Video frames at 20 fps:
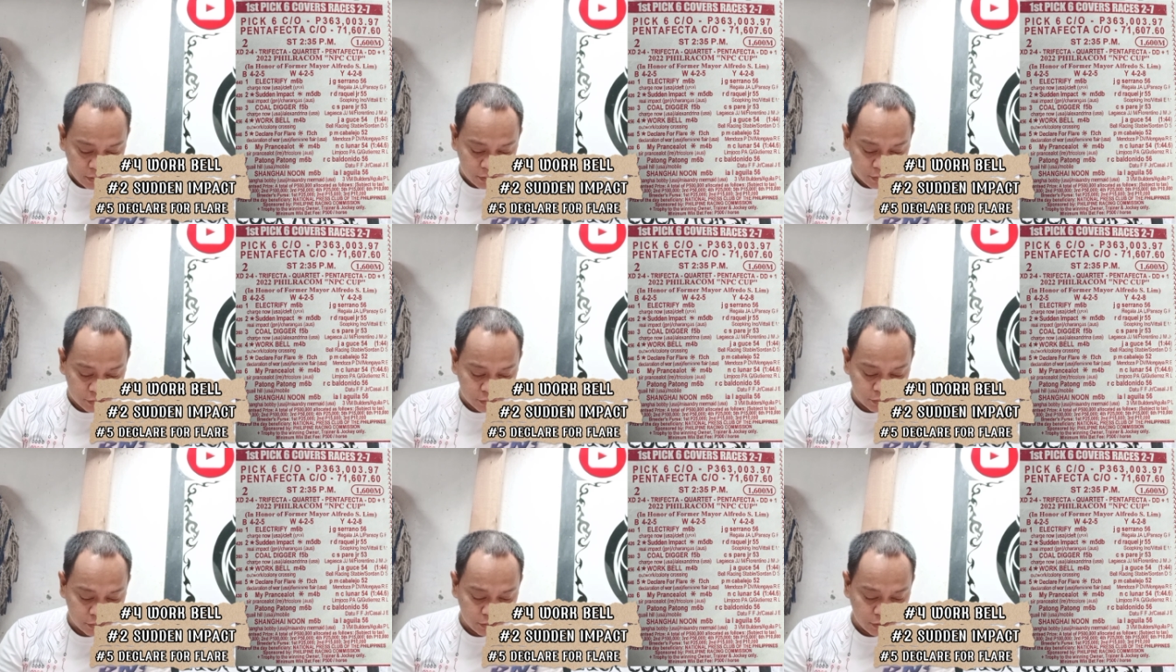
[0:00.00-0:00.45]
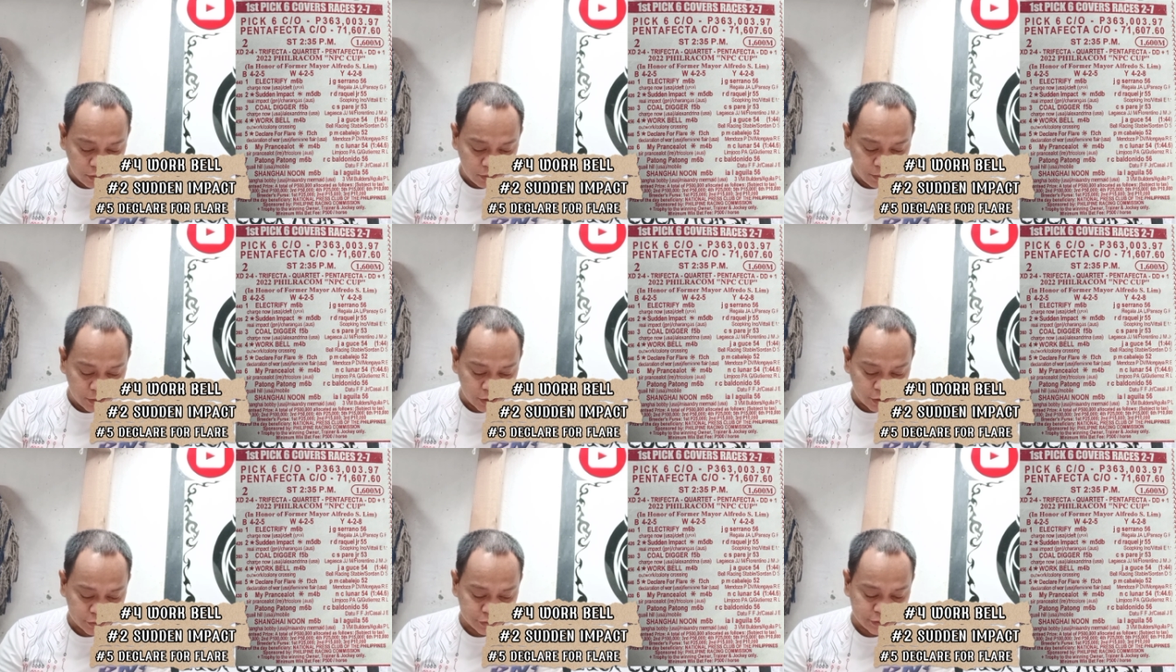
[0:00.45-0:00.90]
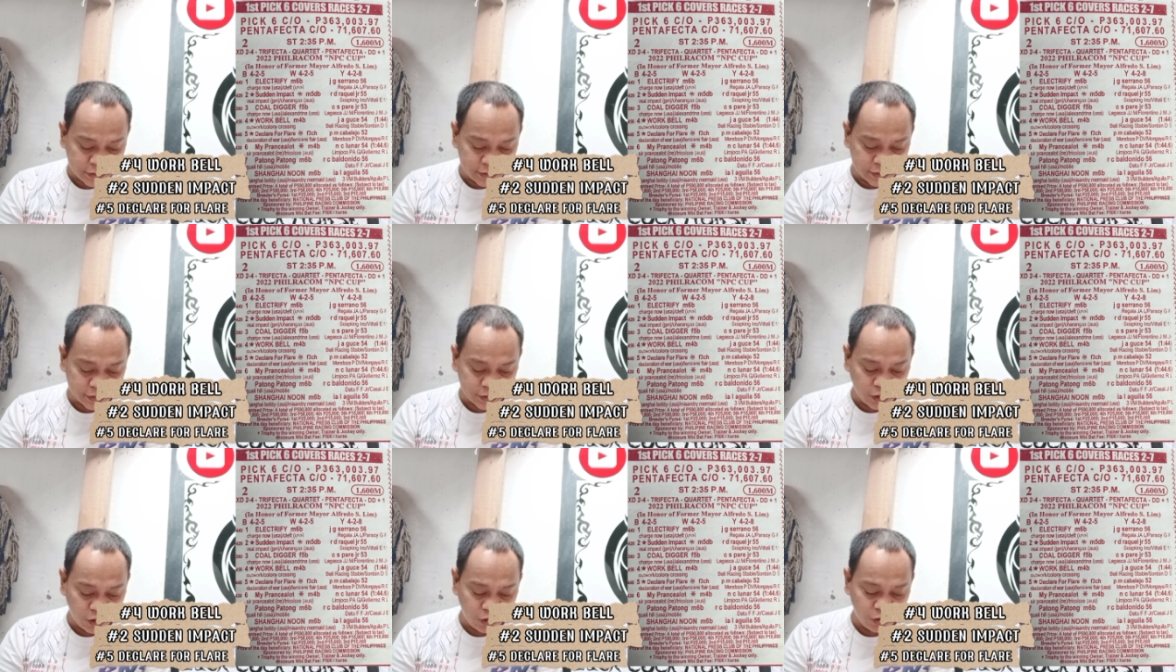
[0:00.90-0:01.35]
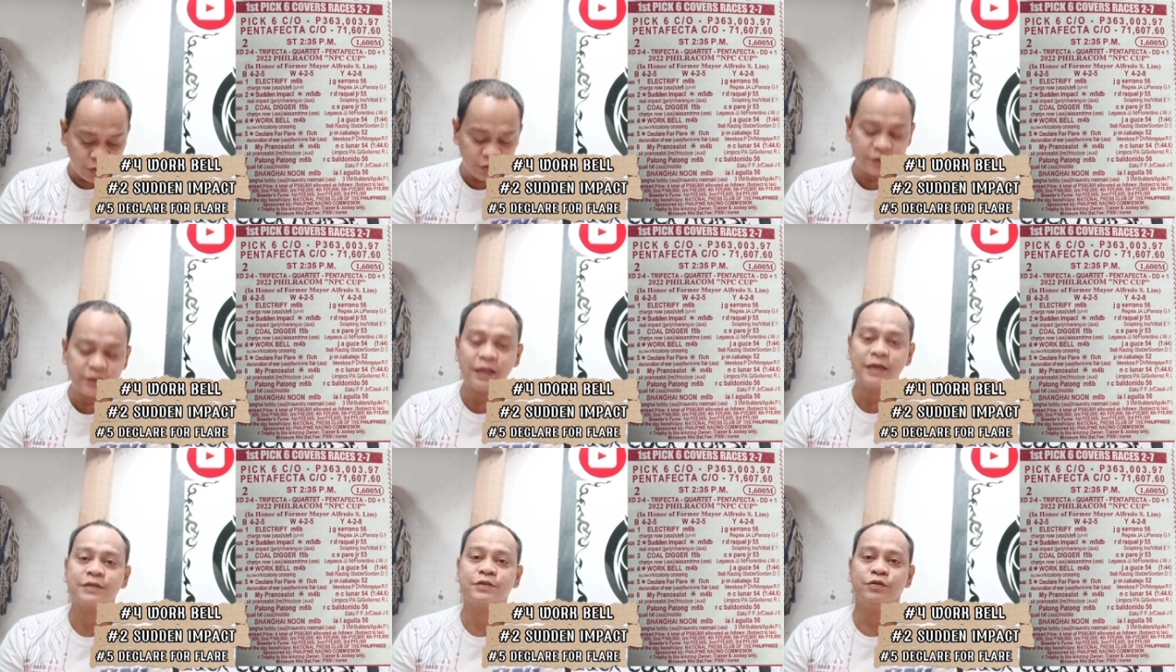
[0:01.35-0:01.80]
numero
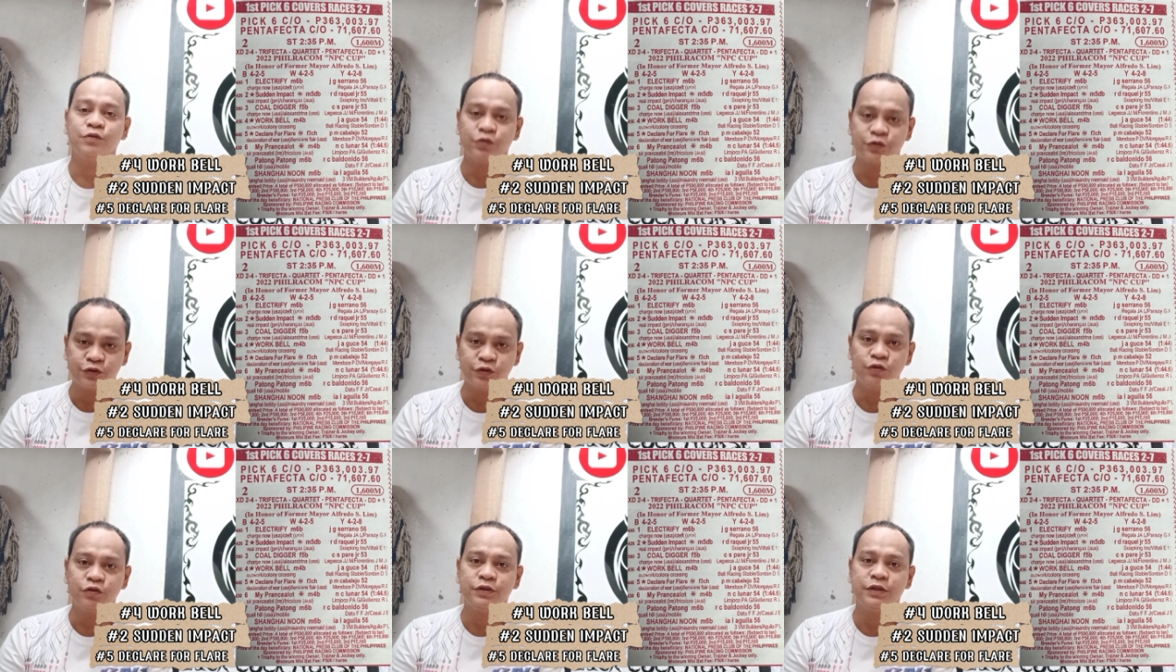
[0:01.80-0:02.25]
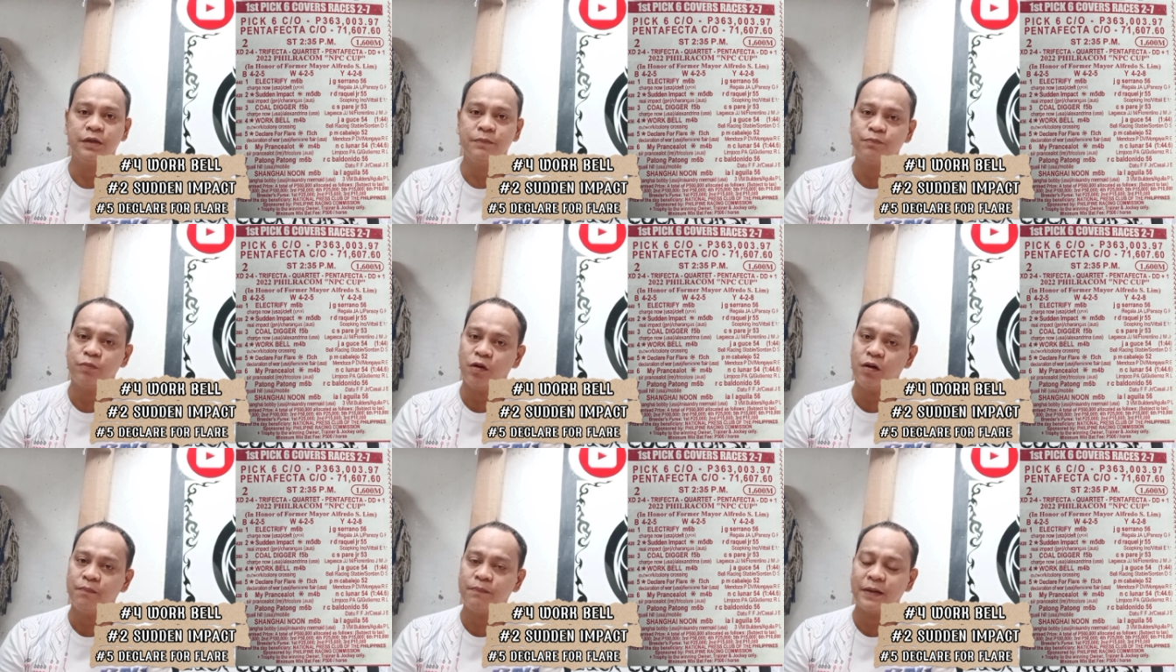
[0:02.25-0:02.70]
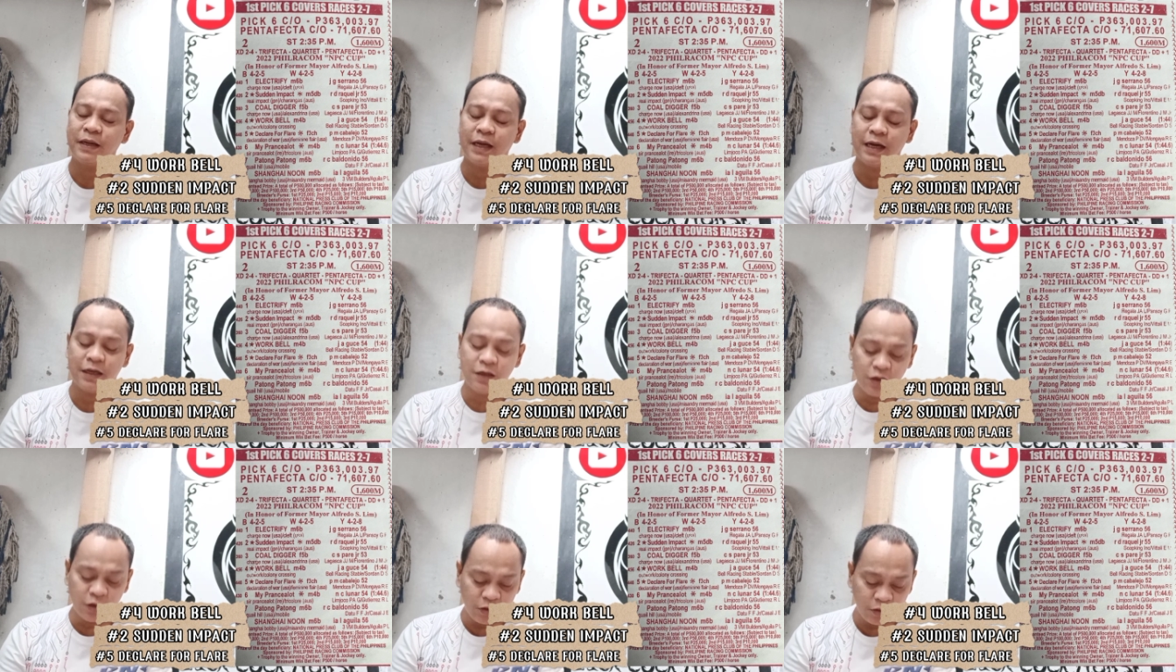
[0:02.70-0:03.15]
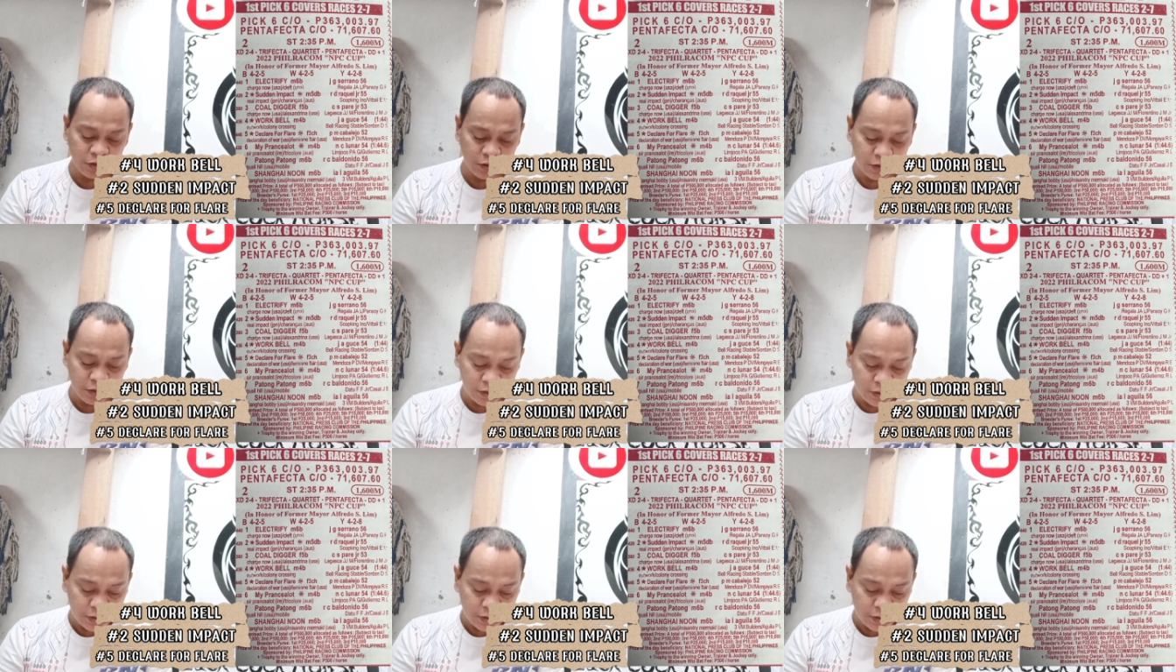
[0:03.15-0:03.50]
5 na sunod-sunod din po ang panalo